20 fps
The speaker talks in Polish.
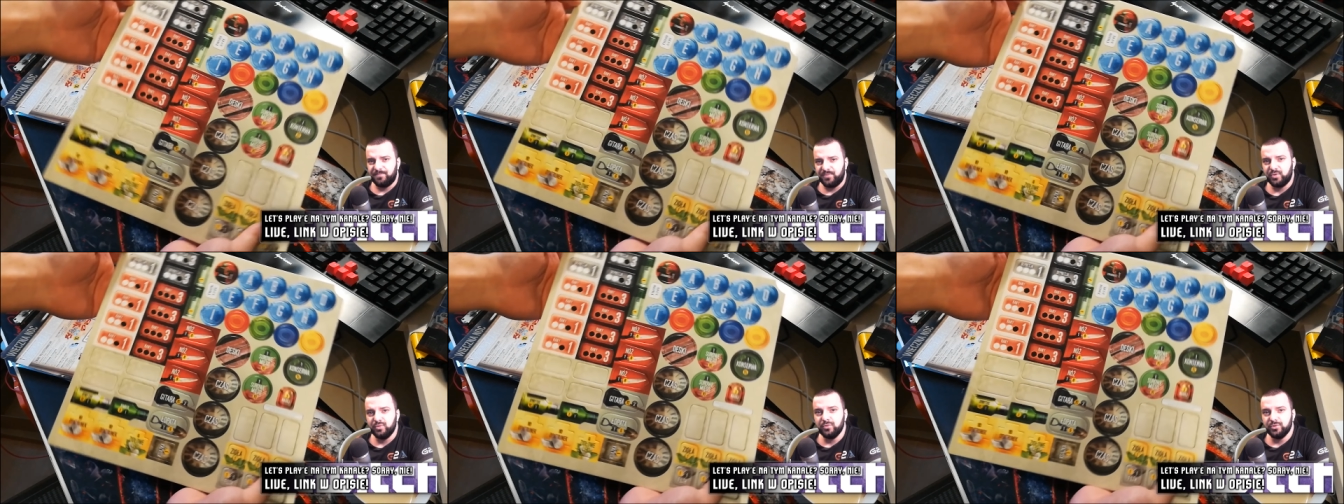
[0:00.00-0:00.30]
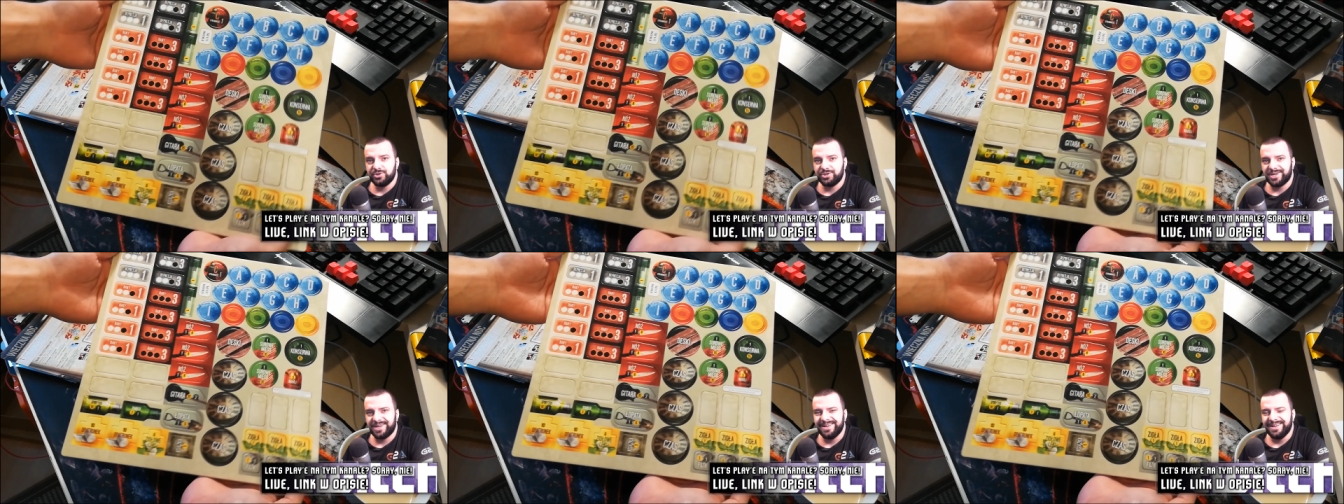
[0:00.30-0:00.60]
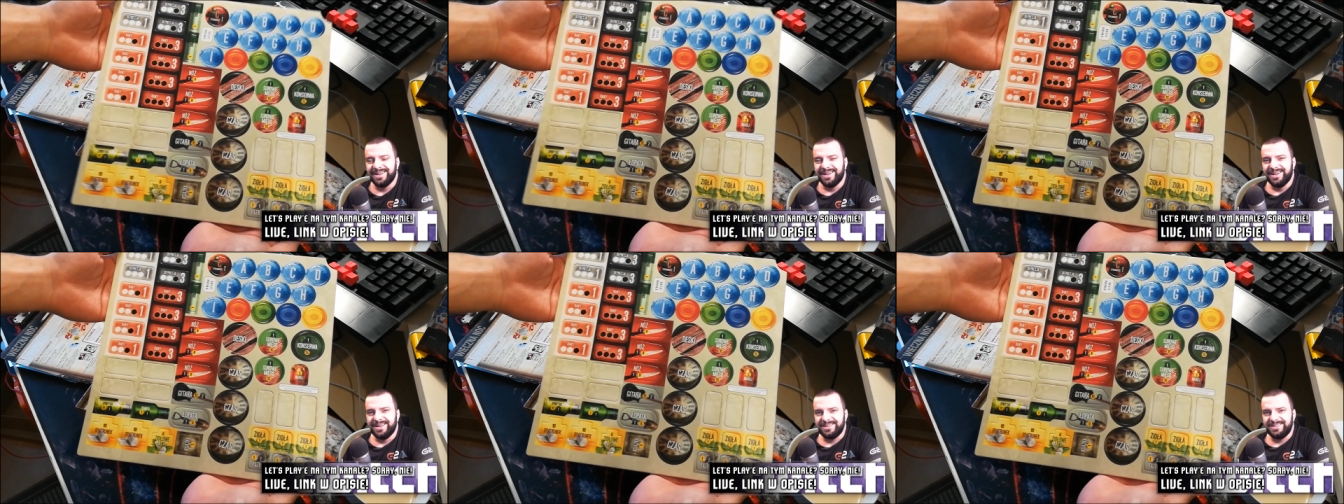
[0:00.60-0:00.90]
duże
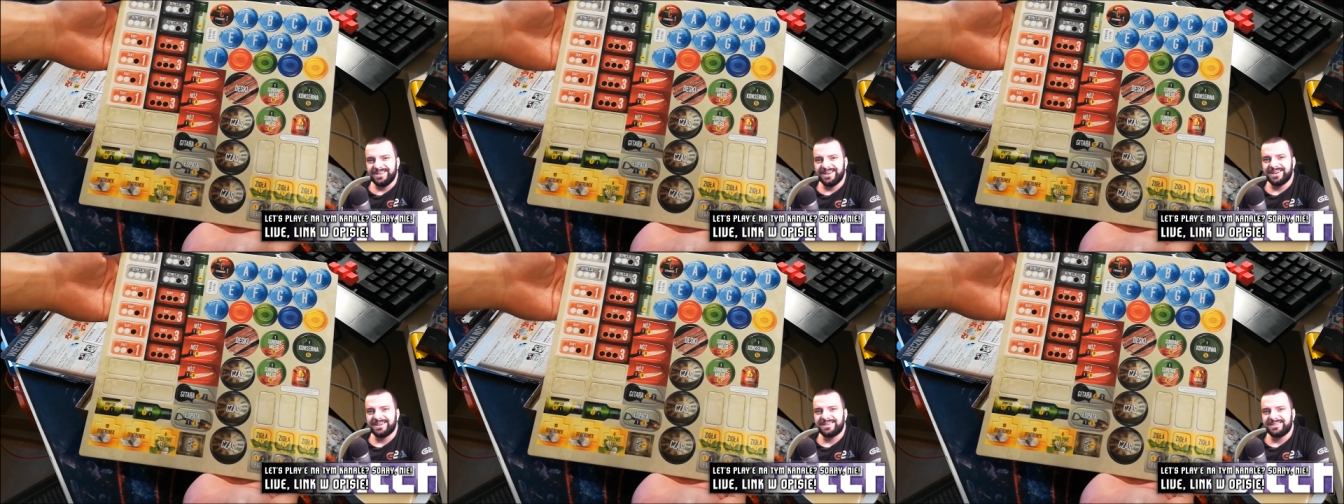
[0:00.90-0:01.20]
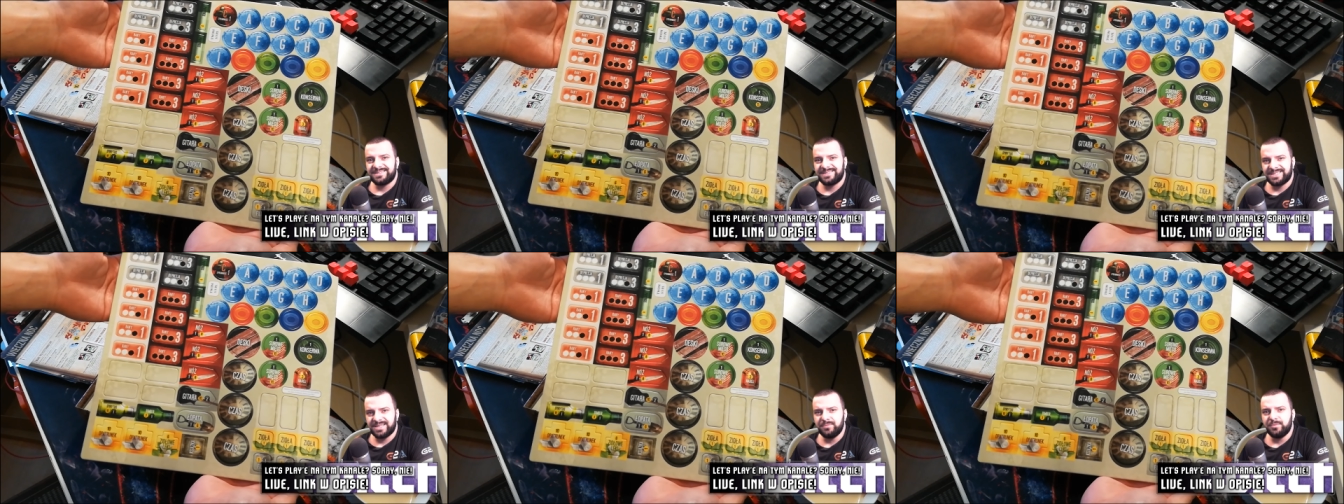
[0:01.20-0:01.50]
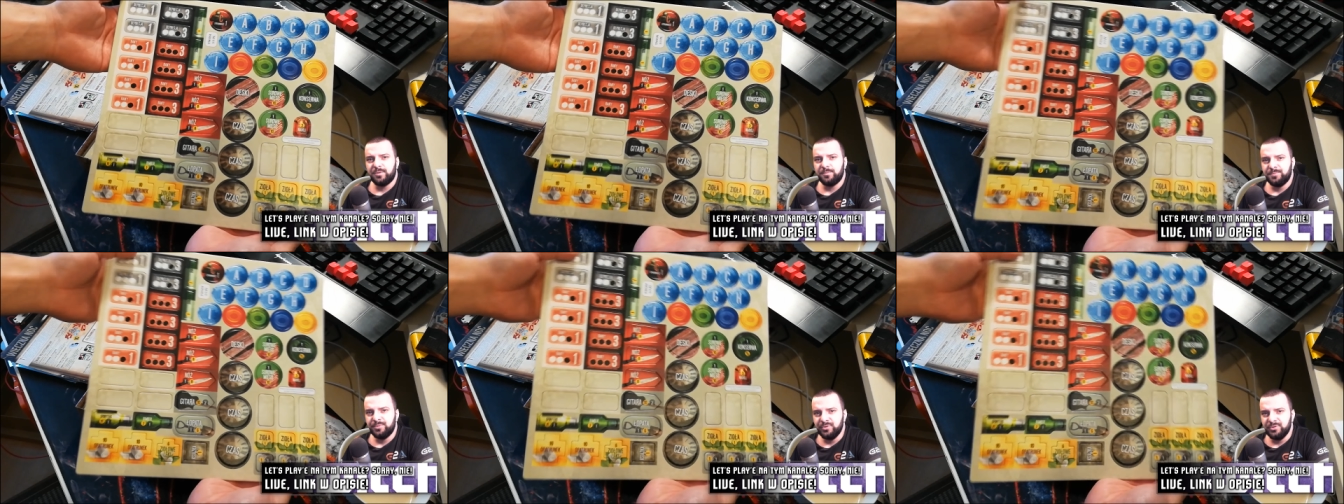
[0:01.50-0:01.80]
jak
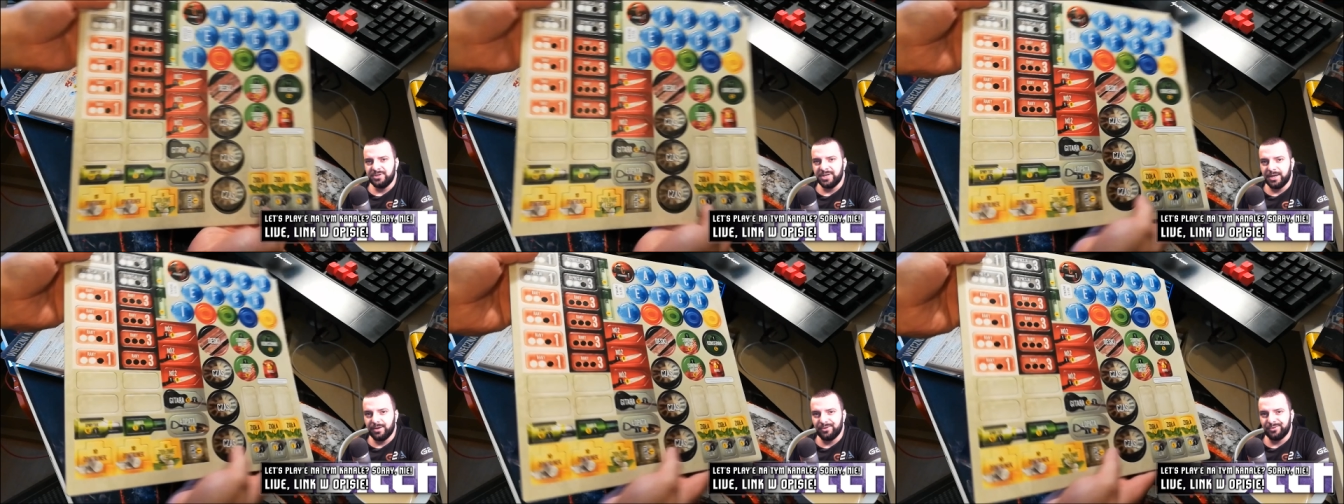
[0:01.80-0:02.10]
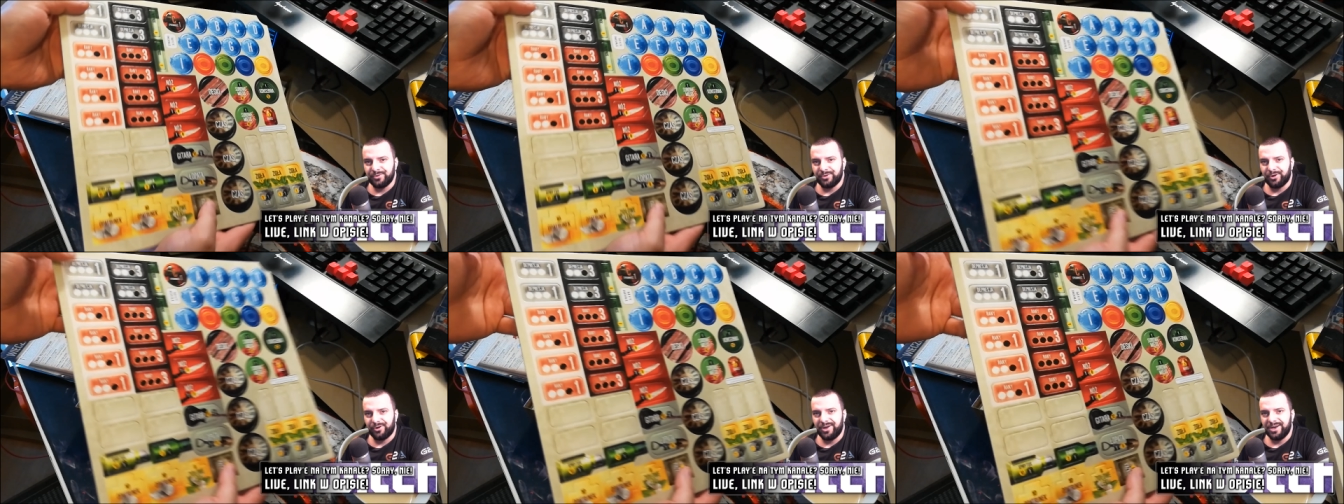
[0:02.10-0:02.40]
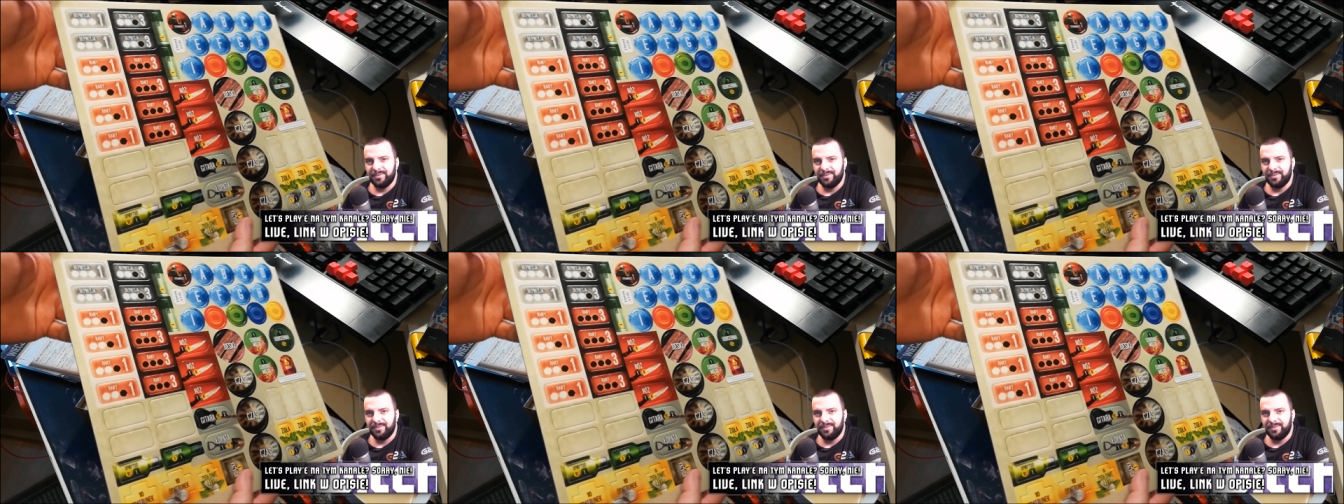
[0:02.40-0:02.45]
samo pudełko,